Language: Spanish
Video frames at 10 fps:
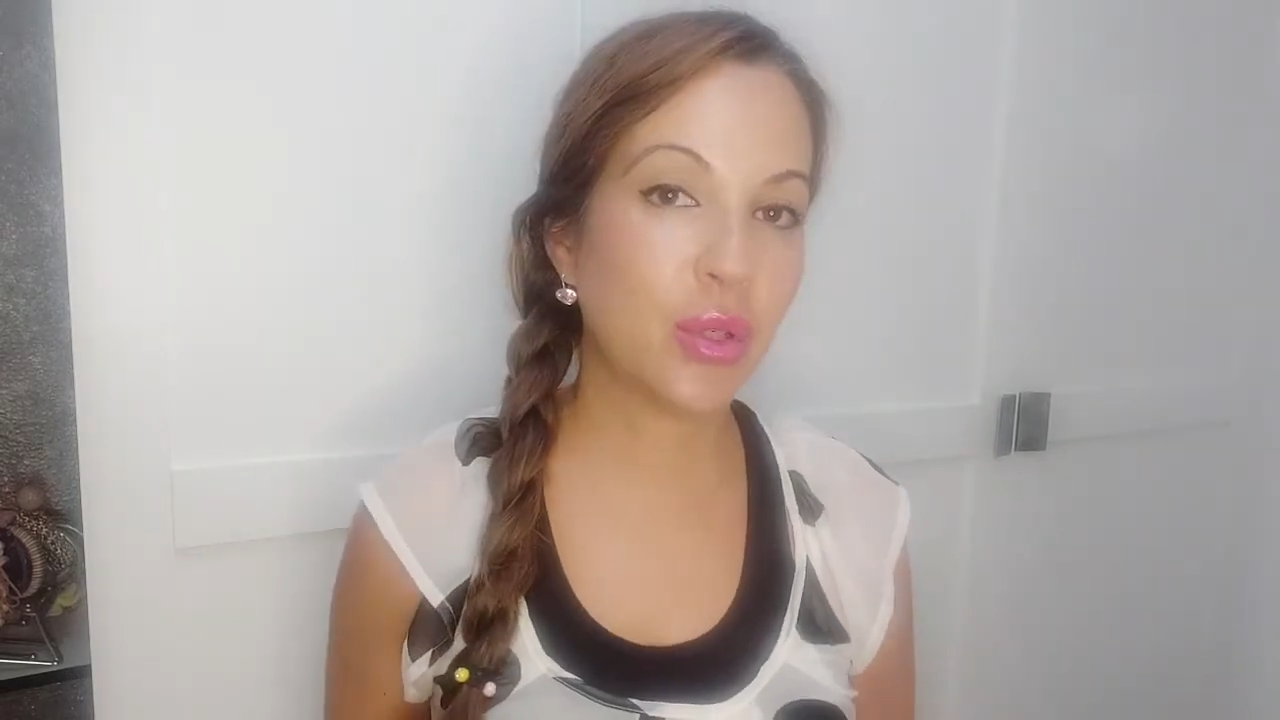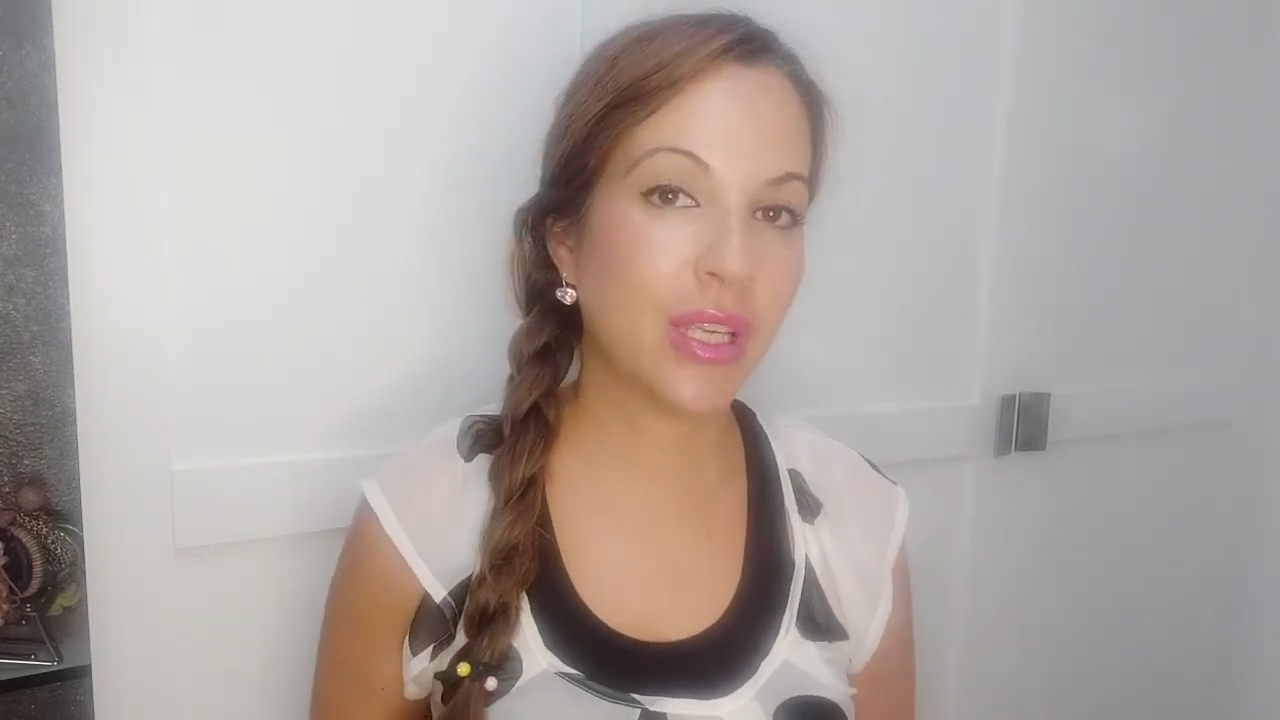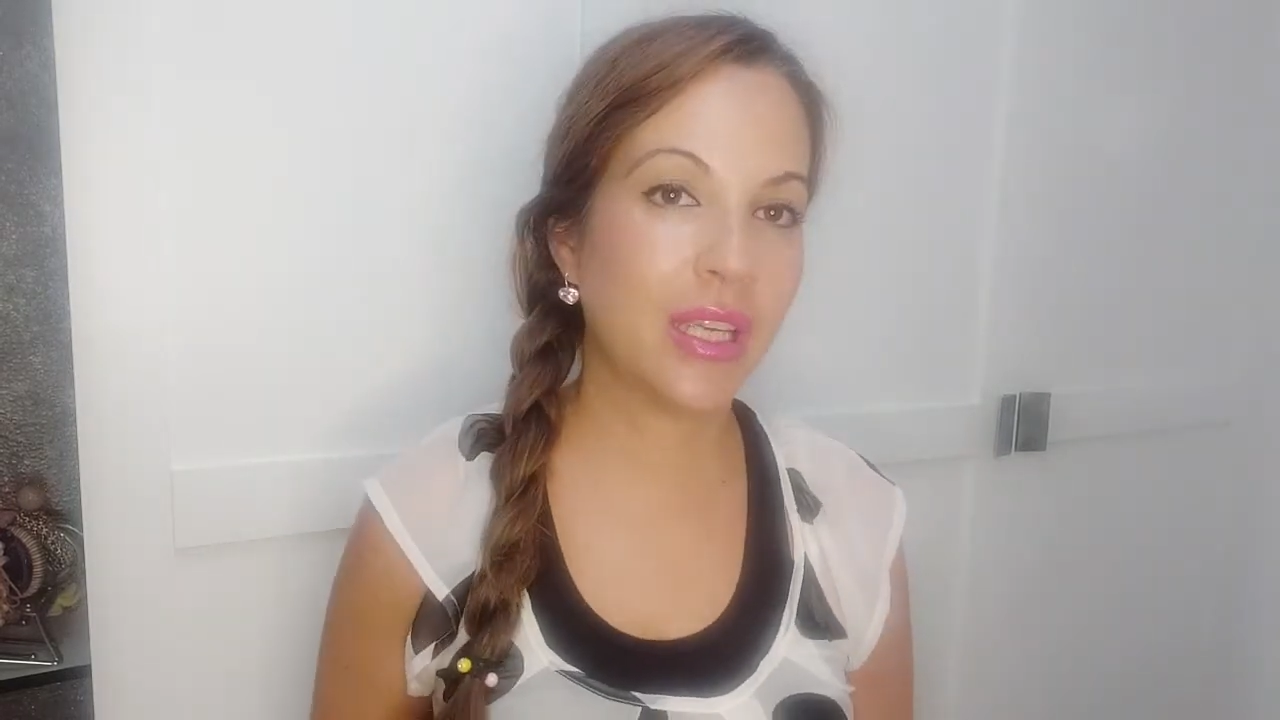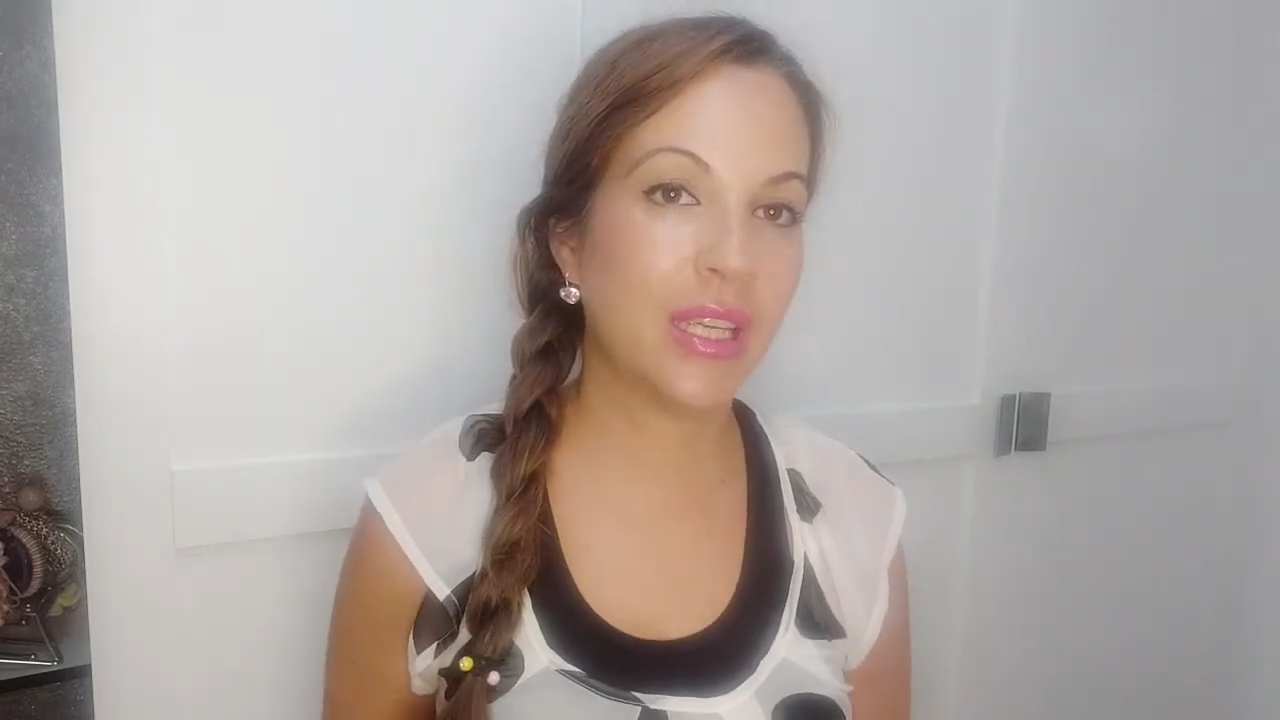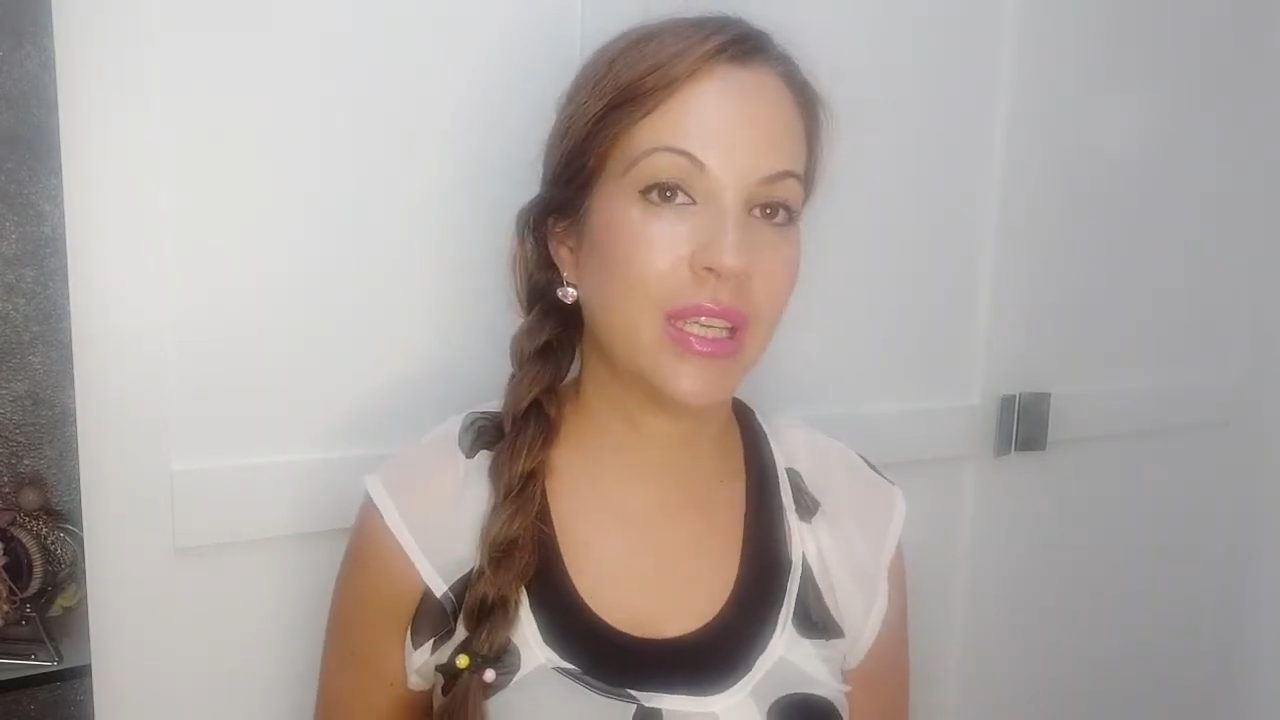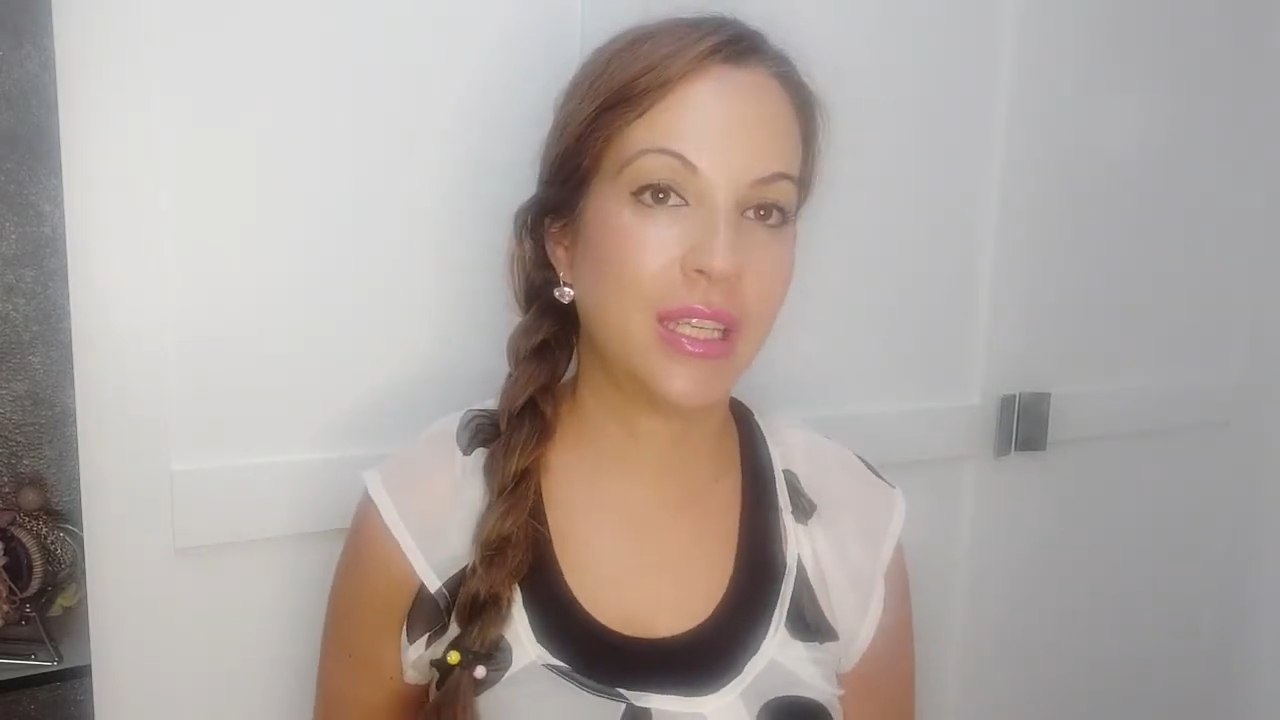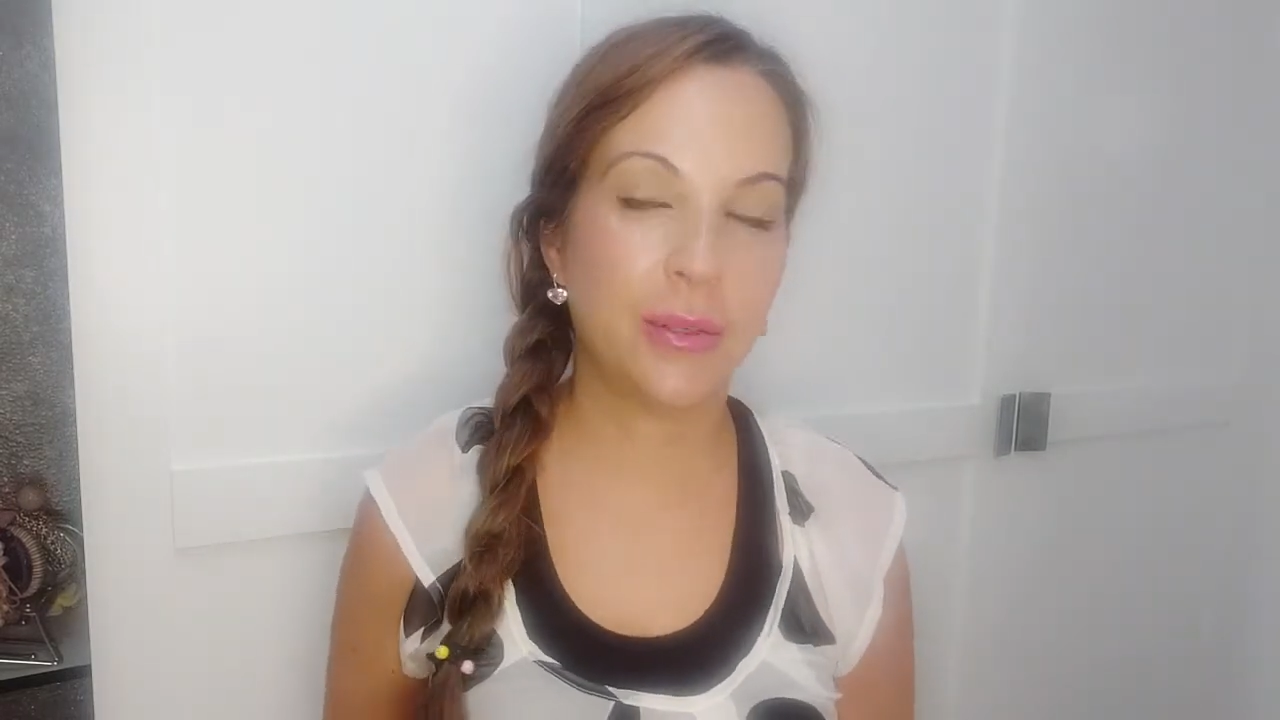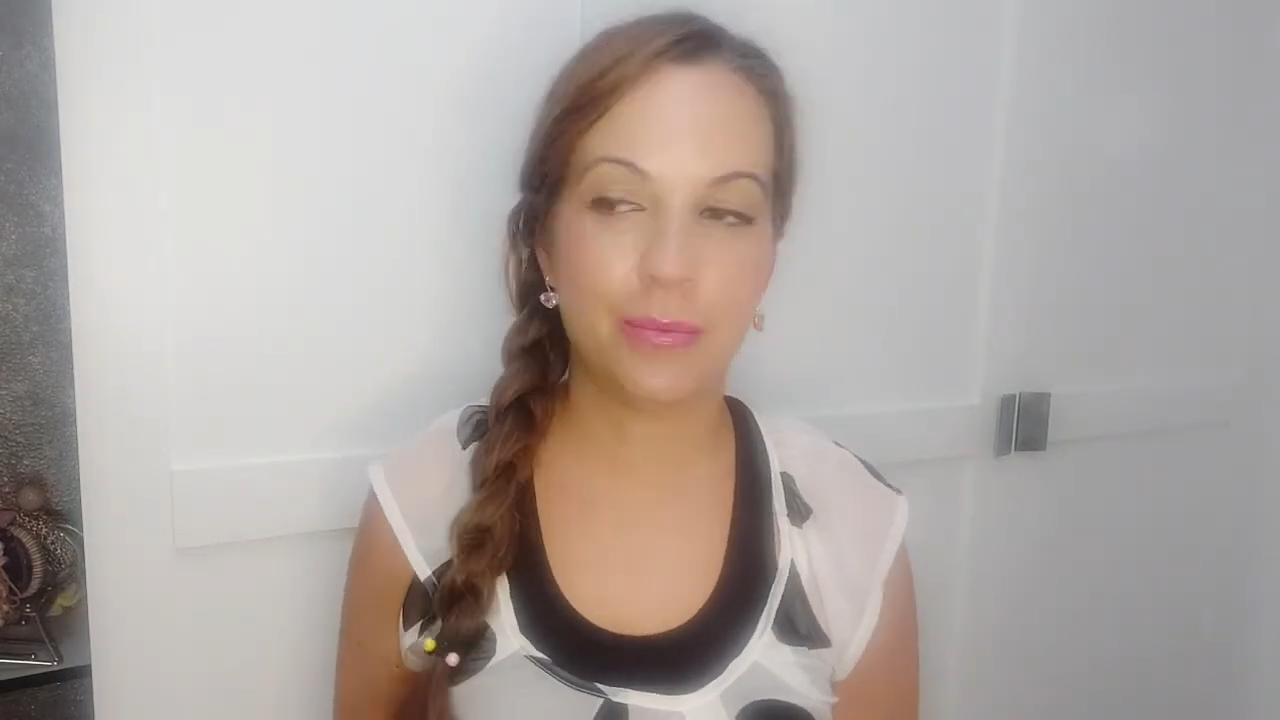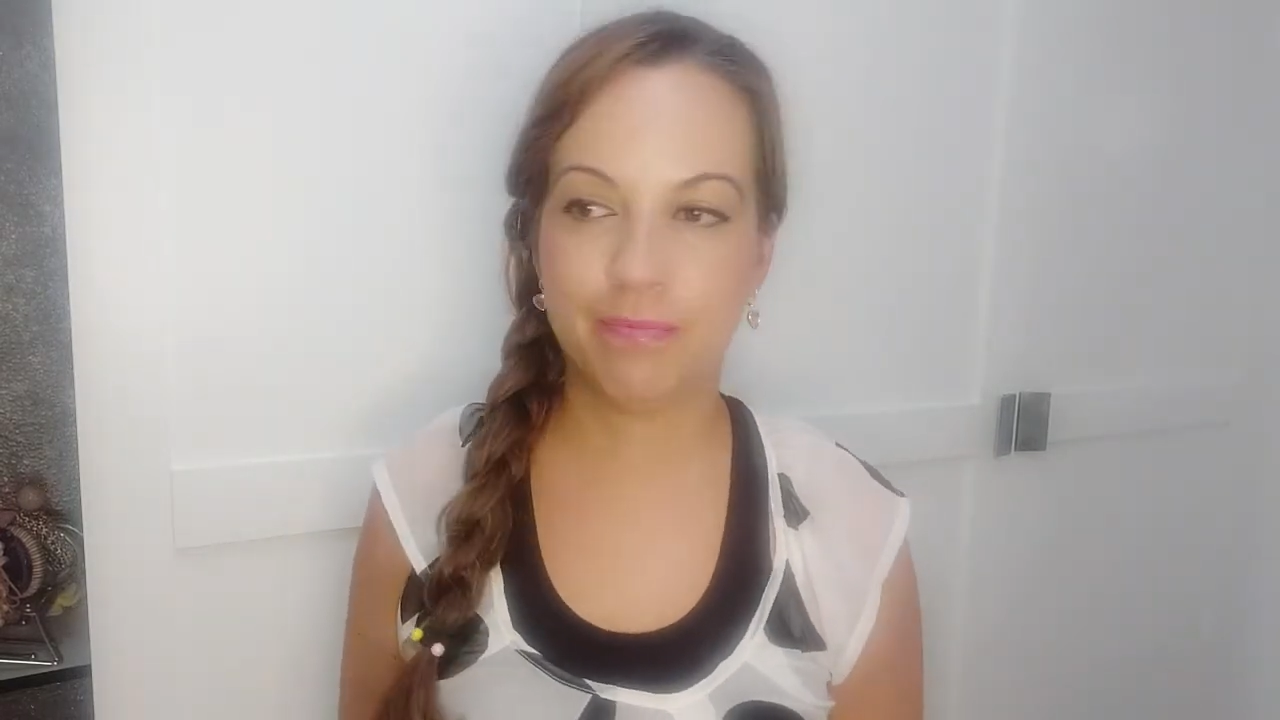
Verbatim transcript: que,